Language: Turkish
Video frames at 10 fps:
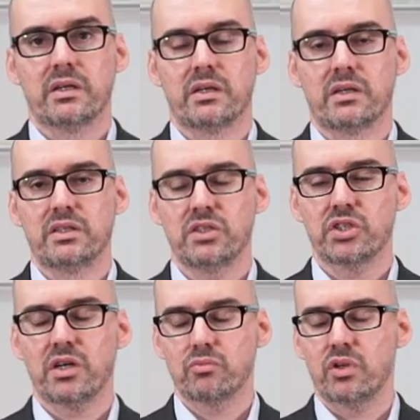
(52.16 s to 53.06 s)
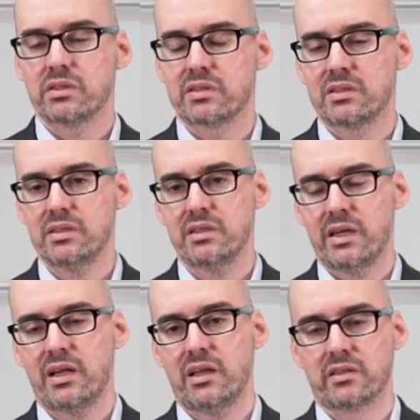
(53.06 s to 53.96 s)
E, inşaat mühendisi
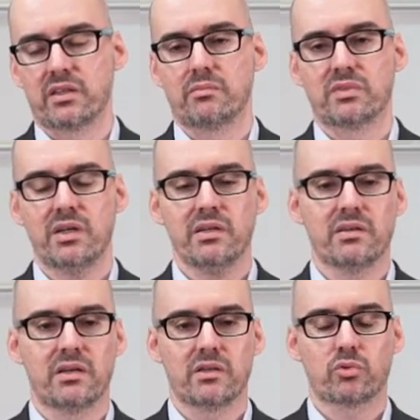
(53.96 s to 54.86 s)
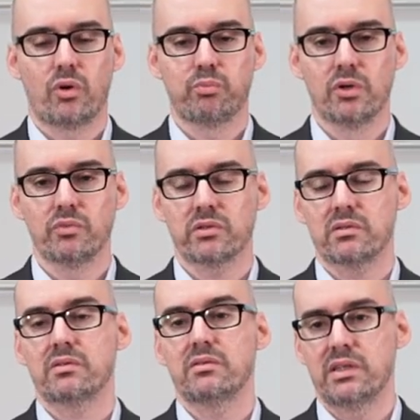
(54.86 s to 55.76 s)
genel anlamda e, toplumun
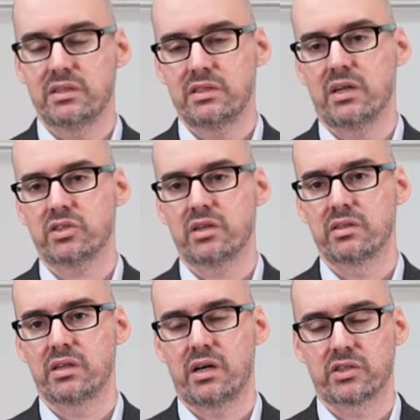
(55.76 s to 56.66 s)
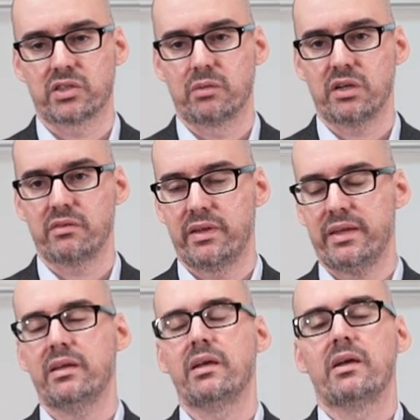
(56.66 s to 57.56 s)
ihtiyaçlarını karşılamak ve